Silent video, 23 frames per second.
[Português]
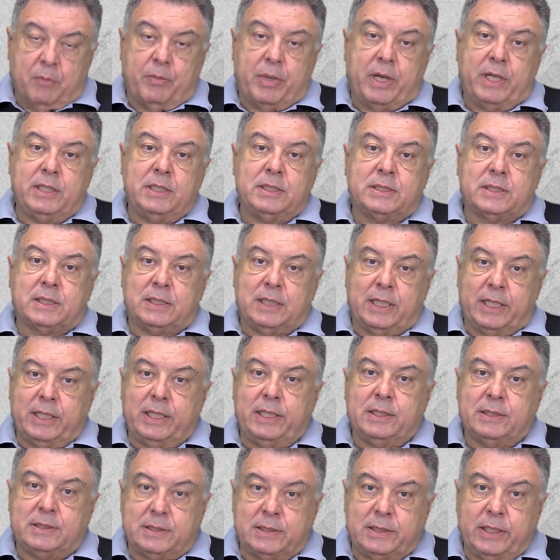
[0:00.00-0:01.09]
para
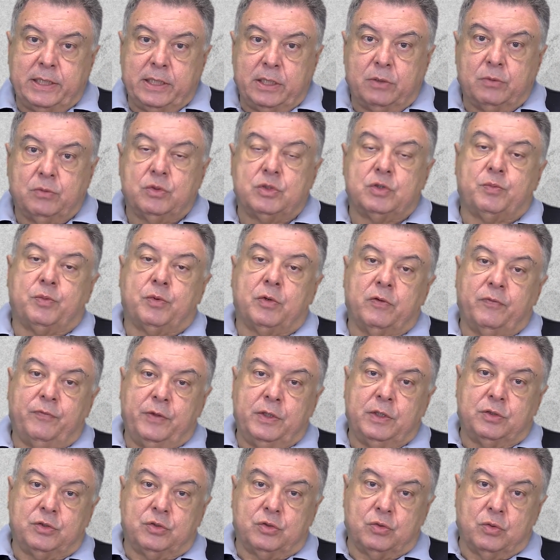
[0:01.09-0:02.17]
esclarecer os
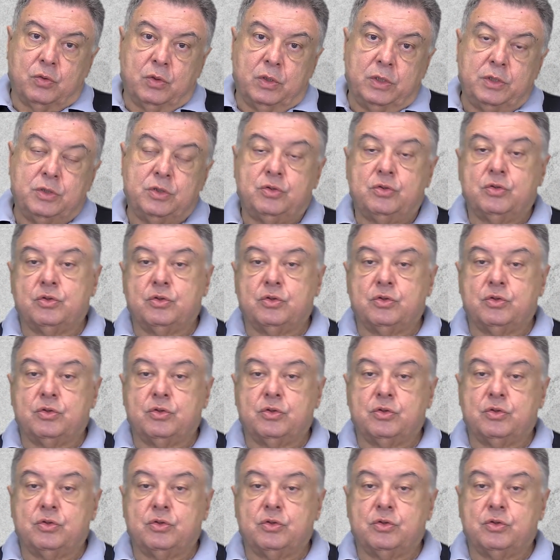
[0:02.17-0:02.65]
professores